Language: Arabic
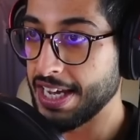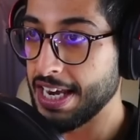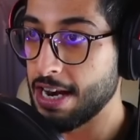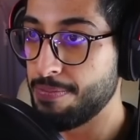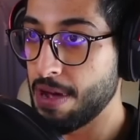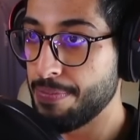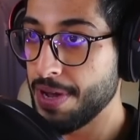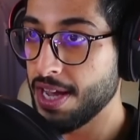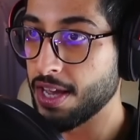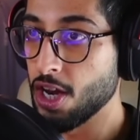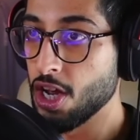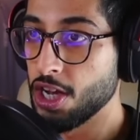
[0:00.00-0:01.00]
جاية على
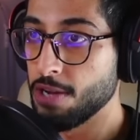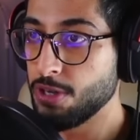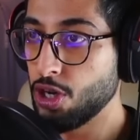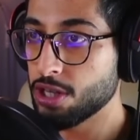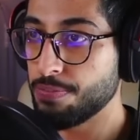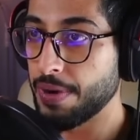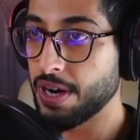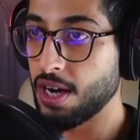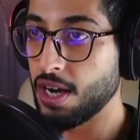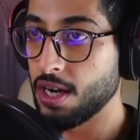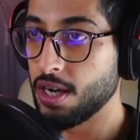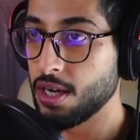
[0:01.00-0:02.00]
البابين يمديني احط
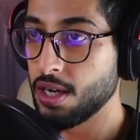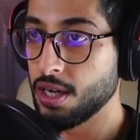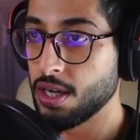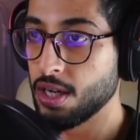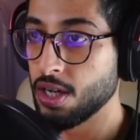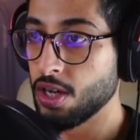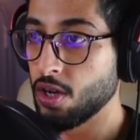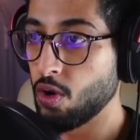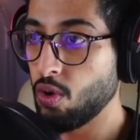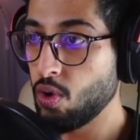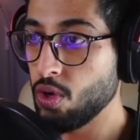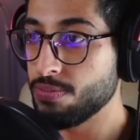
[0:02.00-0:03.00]
برا
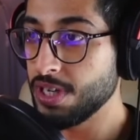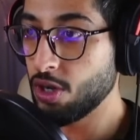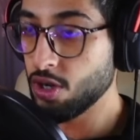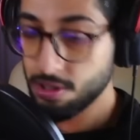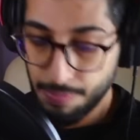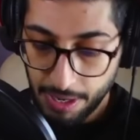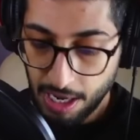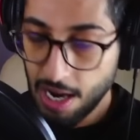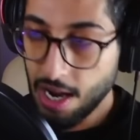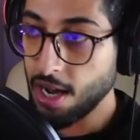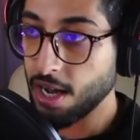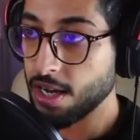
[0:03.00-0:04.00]
اوه يمديني احط
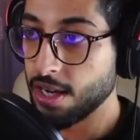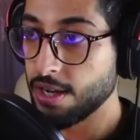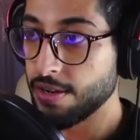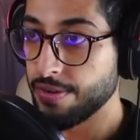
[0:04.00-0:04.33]
برا